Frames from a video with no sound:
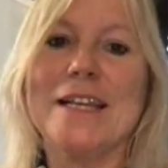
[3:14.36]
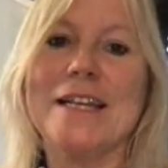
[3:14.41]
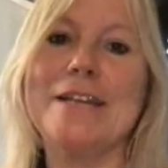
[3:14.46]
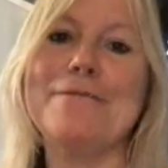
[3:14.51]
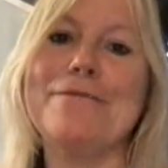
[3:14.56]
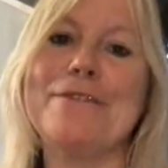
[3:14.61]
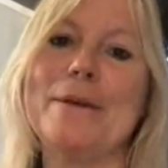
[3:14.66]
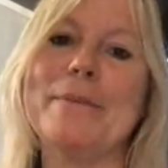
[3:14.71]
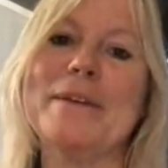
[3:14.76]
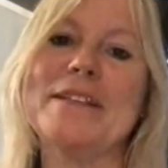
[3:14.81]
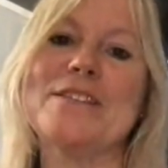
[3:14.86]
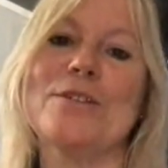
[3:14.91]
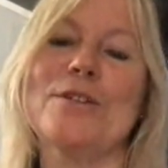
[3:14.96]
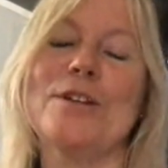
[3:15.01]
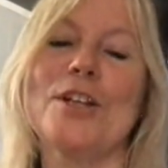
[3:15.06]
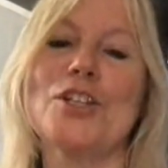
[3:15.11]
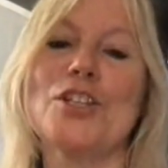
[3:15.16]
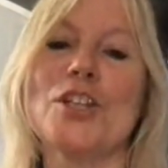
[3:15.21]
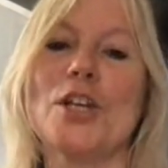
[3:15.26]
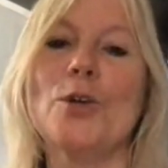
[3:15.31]

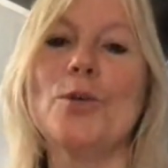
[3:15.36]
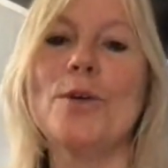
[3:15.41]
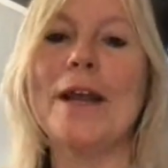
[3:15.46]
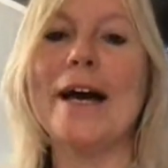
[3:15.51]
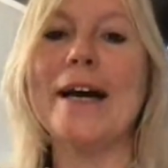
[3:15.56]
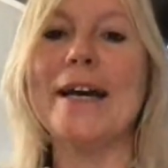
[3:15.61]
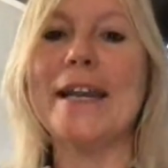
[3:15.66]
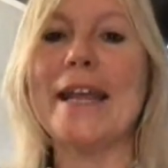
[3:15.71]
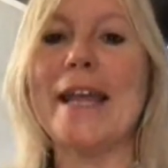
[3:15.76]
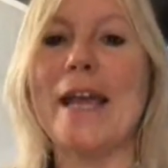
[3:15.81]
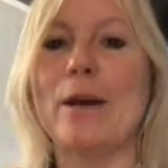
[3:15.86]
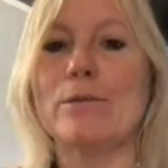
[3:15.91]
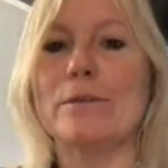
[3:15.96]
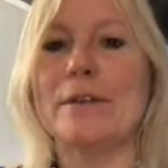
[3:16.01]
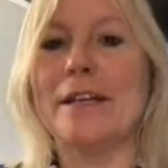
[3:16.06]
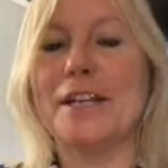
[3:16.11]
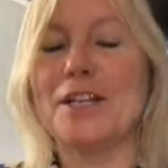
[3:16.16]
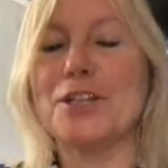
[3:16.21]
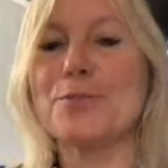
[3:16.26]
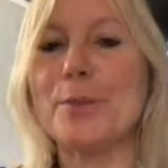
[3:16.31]
L'infiammazione cellulare è
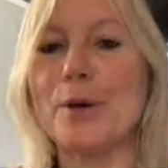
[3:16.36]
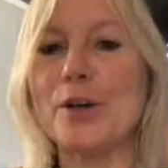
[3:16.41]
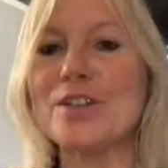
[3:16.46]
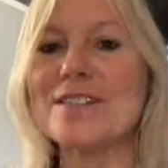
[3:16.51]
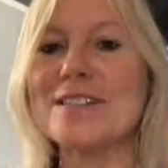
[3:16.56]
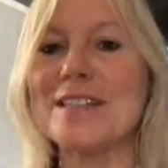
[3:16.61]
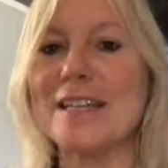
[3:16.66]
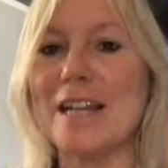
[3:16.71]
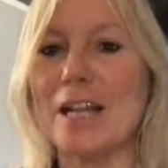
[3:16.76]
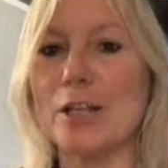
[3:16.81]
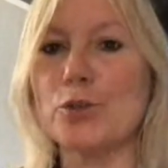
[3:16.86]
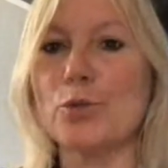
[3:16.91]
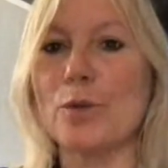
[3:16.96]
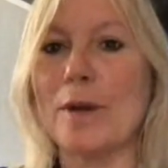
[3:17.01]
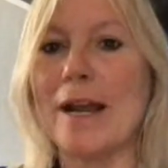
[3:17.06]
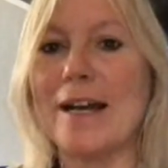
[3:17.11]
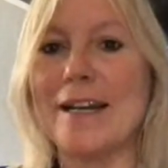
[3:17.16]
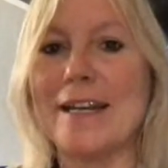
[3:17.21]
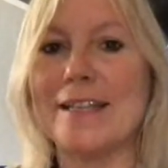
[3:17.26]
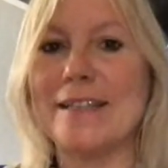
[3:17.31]
una risposta
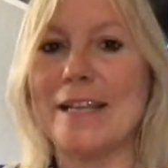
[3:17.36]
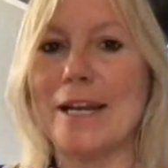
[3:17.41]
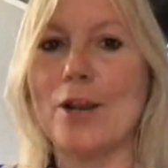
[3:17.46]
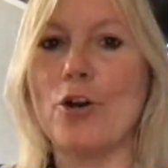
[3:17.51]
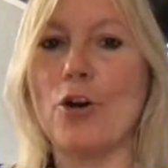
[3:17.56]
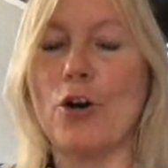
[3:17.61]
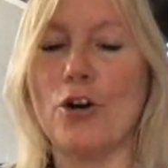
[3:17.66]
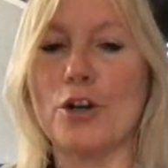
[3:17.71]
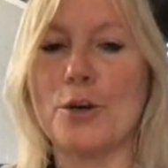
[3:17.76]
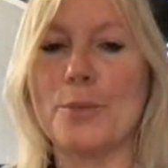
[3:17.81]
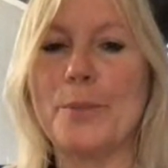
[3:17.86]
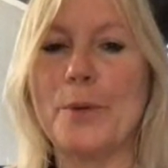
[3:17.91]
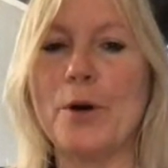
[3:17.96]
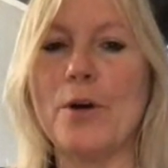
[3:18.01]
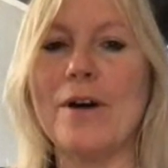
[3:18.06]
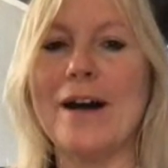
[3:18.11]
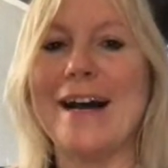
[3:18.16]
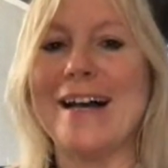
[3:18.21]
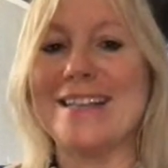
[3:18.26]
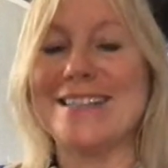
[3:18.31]
naturale del
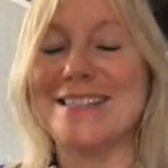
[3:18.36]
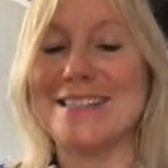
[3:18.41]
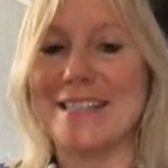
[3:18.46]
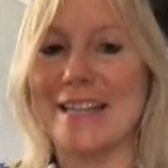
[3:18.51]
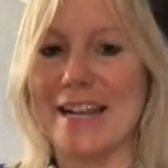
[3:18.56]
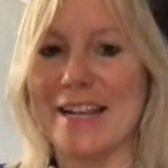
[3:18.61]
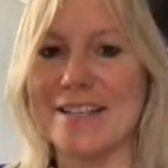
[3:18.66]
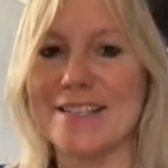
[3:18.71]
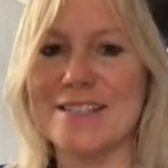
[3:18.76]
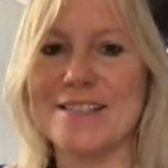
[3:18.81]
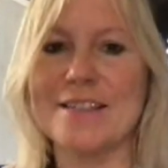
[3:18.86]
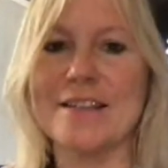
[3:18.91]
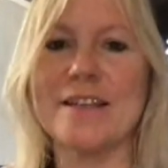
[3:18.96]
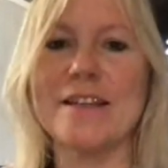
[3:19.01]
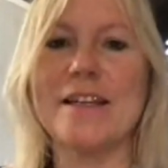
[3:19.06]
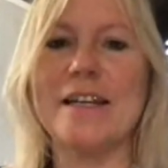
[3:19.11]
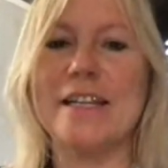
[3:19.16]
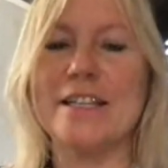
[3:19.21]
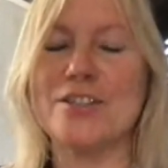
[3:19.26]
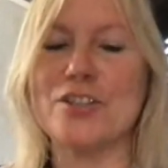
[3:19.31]
corpo a stress,
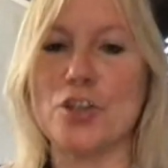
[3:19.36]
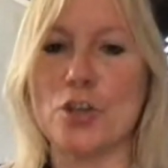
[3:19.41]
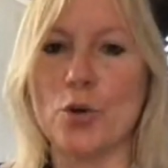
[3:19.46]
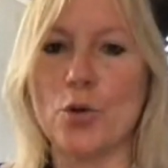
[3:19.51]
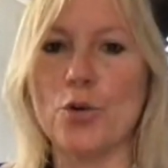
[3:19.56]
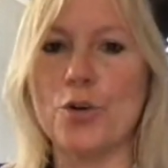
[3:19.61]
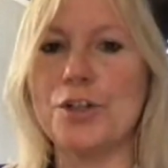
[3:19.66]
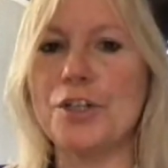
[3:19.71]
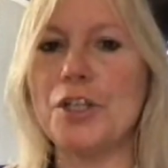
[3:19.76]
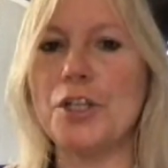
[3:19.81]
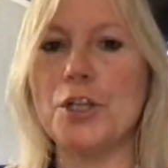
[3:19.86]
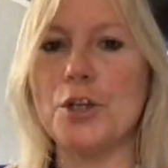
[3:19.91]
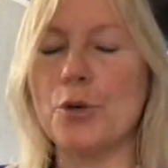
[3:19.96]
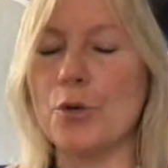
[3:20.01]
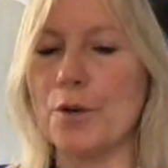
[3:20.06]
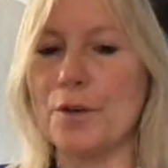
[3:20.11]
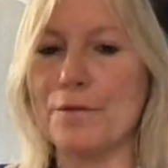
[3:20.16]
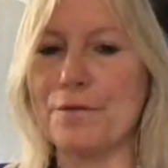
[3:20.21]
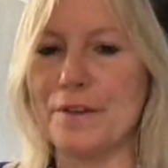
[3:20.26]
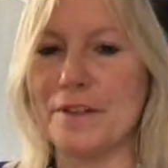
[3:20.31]
lesioni
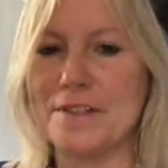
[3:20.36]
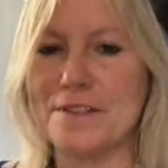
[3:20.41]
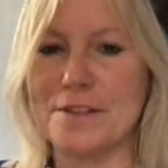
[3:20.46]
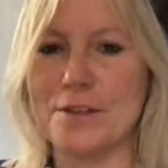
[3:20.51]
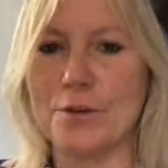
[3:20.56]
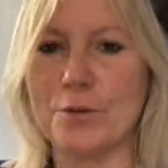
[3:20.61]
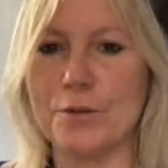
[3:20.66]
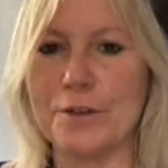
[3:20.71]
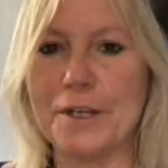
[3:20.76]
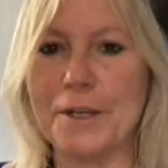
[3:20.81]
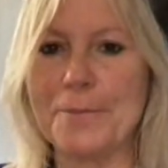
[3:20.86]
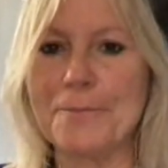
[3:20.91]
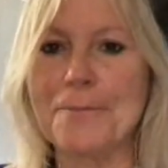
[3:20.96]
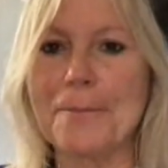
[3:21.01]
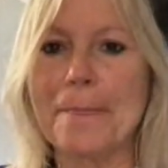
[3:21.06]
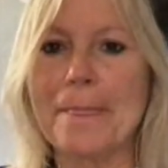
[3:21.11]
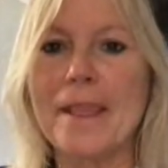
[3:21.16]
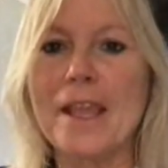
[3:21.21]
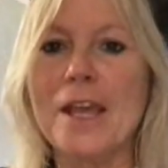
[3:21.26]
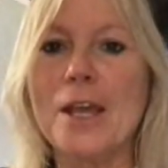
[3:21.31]
o infezioni.
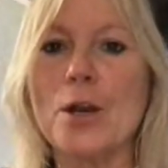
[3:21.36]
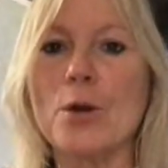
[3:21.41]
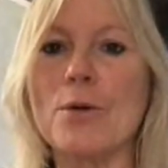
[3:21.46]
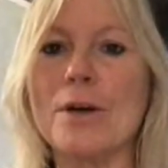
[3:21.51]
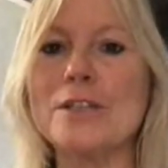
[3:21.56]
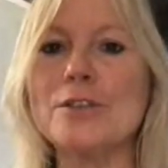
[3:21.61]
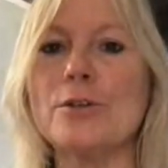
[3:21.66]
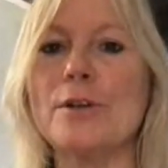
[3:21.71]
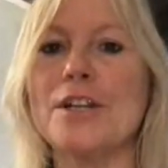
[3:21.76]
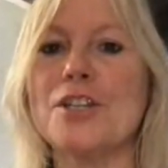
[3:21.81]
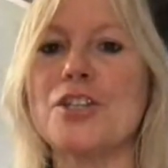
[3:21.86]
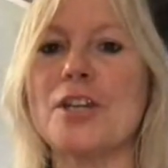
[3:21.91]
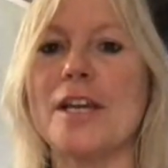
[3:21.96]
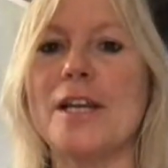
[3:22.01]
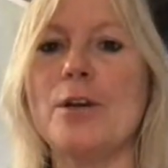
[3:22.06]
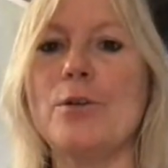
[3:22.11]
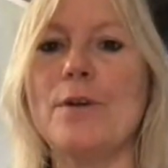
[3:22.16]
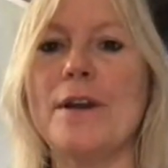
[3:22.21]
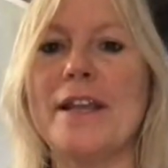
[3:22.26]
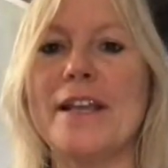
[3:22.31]
Quando le
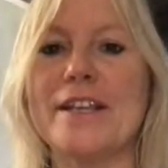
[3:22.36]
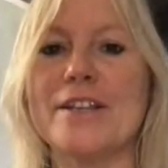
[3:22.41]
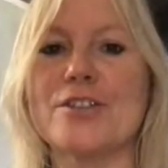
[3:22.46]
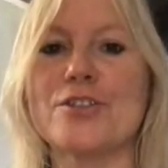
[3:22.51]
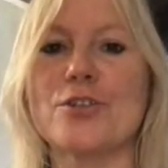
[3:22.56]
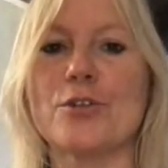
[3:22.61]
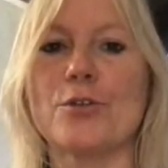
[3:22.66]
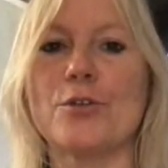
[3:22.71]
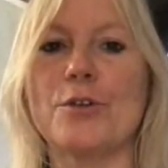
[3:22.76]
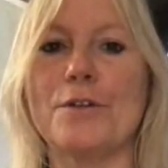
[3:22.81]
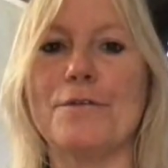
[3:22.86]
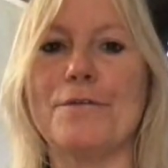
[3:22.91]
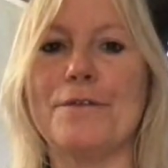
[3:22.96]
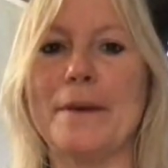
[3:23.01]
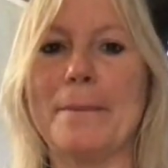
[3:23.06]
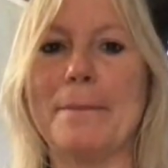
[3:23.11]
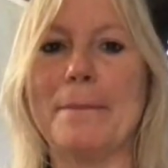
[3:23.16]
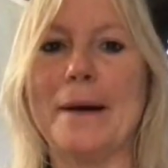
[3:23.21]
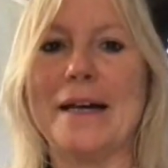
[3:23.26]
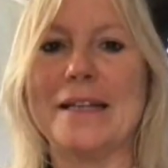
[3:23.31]
cellule sono
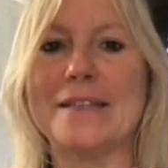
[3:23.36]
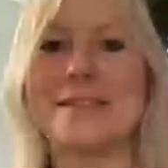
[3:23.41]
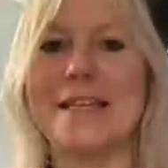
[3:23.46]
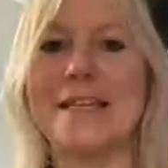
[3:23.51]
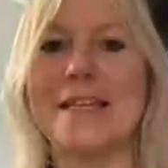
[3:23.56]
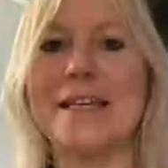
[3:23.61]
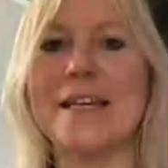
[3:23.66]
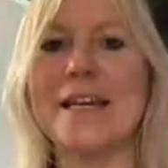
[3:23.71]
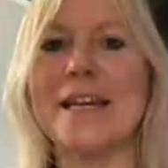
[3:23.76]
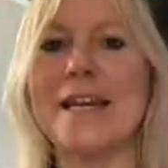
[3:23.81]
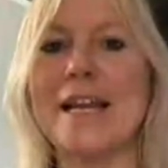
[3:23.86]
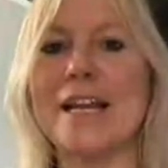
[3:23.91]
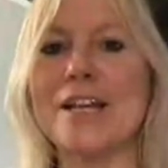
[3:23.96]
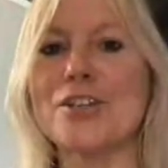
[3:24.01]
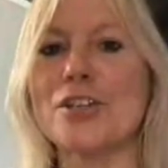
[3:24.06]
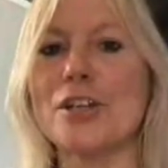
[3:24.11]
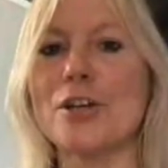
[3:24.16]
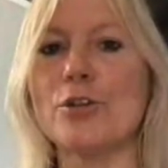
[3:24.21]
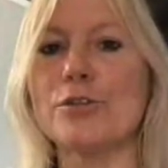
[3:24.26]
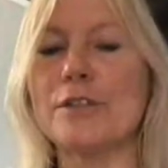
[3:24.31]
infiammate
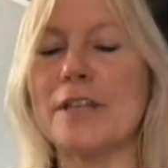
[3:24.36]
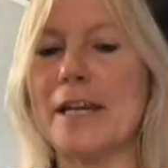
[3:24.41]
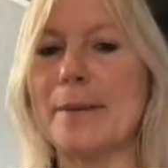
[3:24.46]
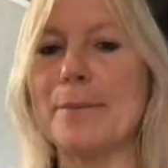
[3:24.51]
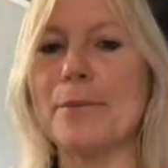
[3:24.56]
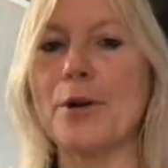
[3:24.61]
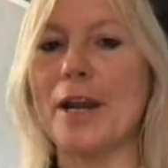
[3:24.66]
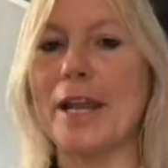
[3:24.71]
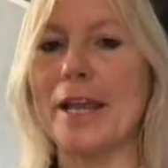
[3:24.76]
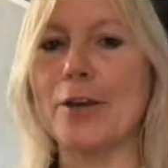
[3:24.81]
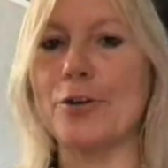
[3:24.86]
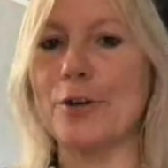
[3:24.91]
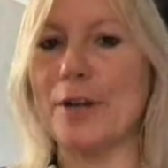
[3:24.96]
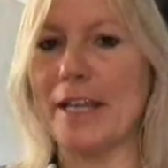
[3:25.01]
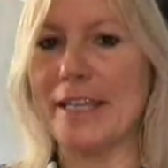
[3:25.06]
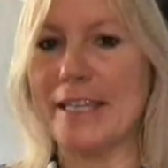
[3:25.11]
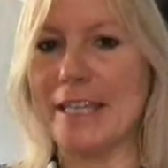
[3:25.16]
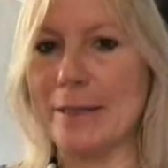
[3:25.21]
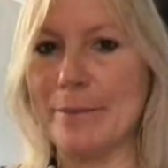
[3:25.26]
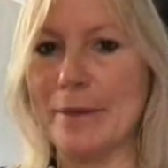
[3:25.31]
rilasciano delle
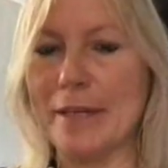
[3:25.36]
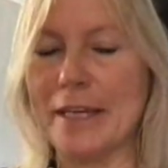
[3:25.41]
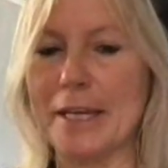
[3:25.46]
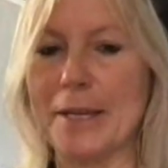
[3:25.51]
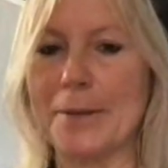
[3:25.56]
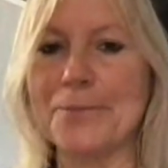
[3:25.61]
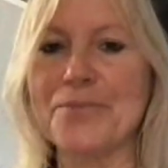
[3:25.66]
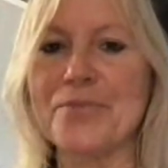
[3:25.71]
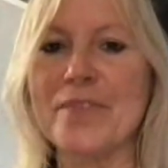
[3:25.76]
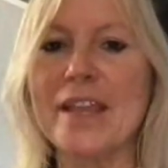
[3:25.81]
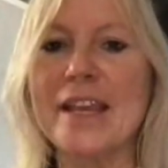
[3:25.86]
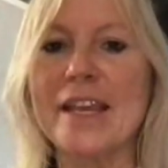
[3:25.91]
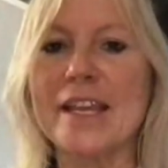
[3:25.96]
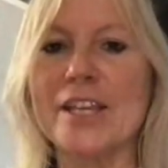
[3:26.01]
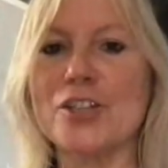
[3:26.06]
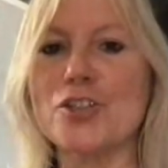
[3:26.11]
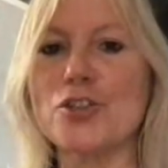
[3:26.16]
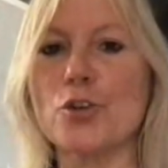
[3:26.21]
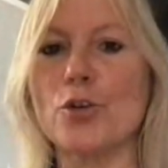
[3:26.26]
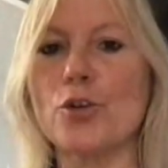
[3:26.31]
molecole chimiche
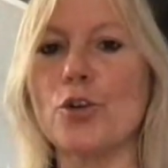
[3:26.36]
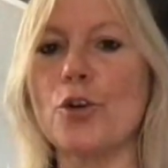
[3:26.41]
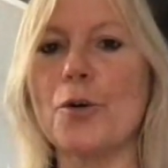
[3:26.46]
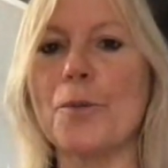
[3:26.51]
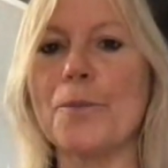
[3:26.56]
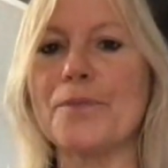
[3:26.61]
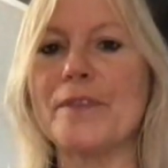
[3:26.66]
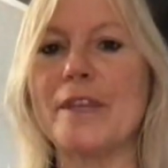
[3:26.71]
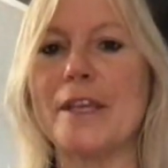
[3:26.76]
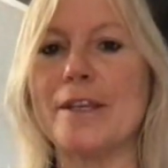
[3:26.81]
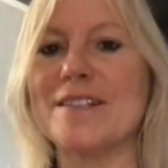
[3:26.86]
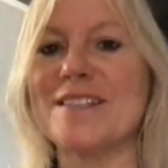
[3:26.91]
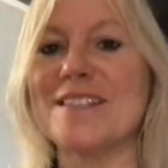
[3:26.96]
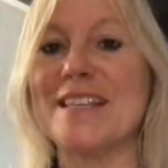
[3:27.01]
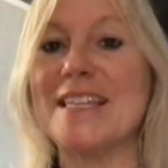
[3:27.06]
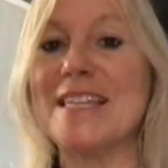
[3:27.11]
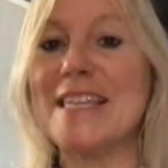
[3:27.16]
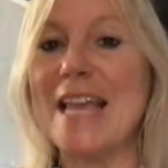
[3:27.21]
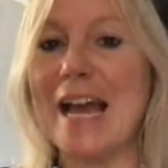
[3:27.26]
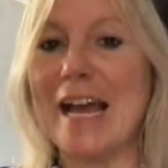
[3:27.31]
che sono dei
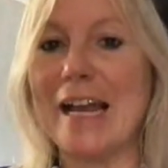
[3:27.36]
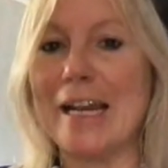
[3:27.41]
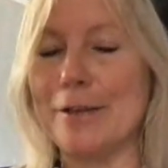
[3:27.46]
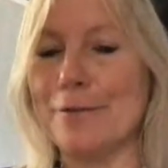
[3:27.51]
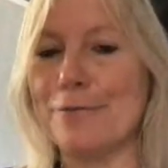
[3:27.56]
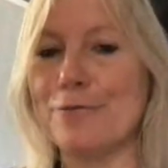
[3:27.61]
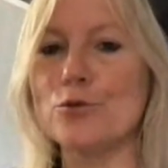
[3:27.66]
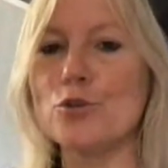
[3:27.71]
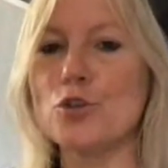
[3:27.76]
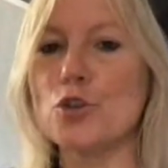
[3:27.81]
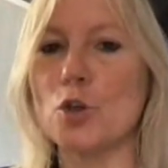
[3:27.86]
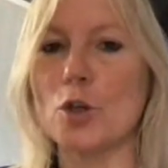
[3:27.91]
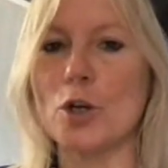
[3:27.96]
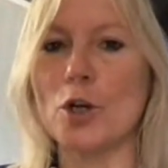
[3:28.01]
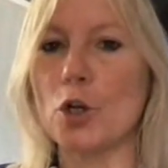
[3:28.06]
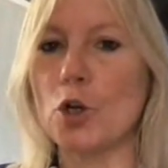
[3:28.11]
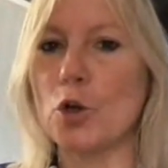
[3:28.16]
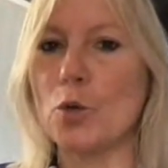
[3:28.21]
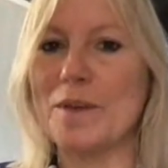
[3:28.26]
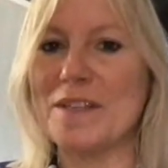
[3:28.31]
segnali,
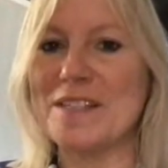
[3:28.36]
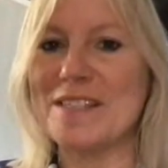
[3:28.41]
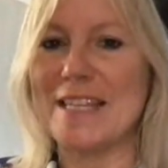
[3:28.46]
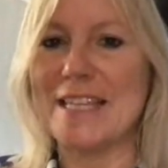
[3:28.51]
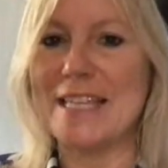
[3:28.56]
funzionano come